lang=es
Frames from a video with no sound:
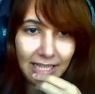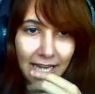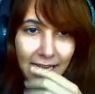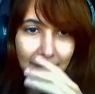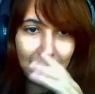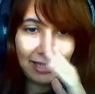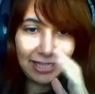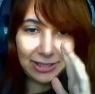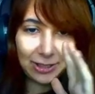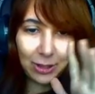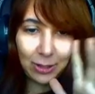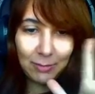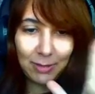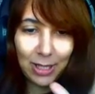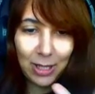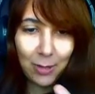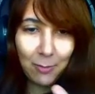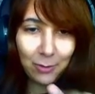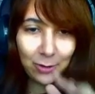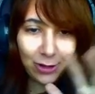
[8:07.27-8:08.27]
A ver, estoy
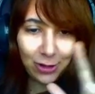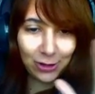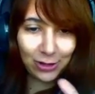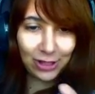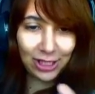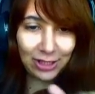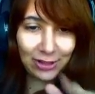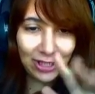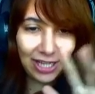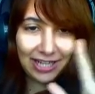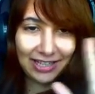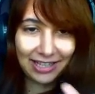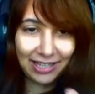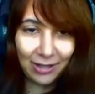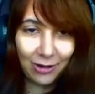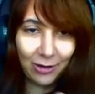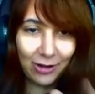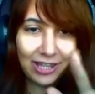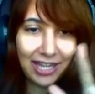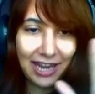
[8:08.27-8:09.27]
viendo muchos tíos
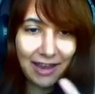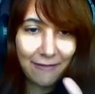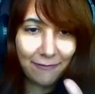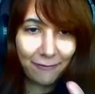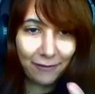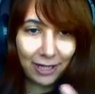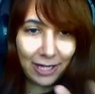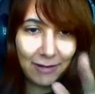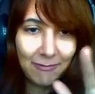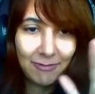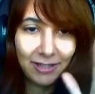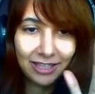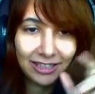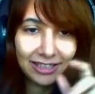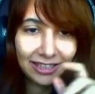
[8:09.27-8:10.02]
alrededor de Frame.